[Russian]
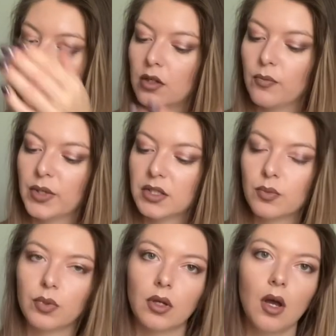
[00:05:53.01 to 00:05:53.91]
И, в
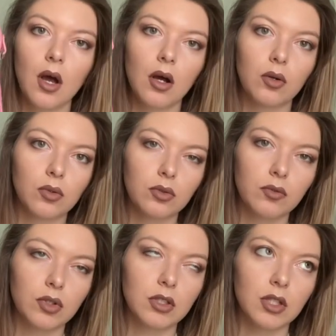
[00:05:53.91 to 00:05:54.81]
принципе, э, у
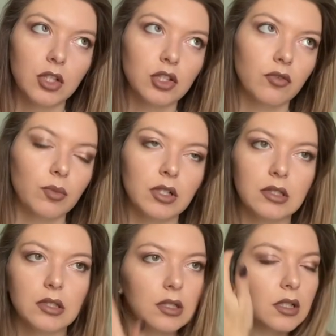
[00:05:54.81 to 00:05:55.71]
него достаточно в
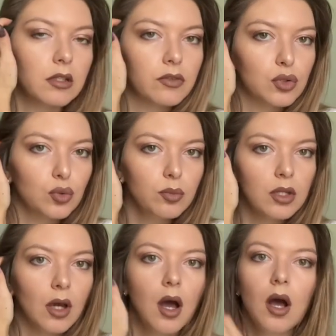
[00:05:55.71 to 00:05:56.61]
магазине трендовые
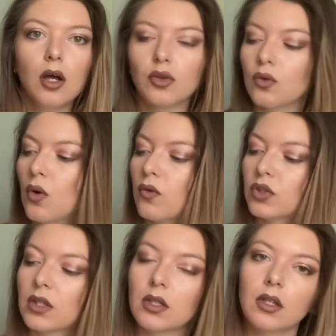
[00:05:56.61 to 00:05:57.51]
сумки, но
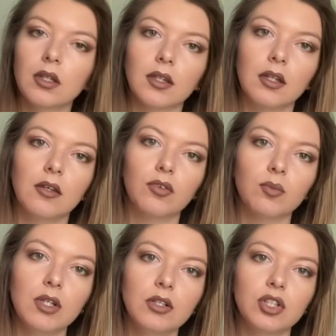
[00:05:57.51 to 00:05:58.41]
вот какие-то такие вот
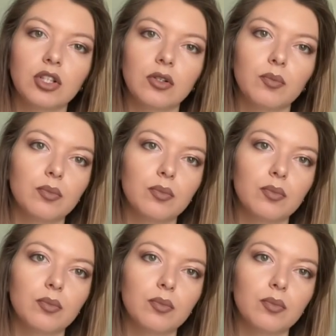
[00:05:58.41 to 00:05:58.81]
мелочи,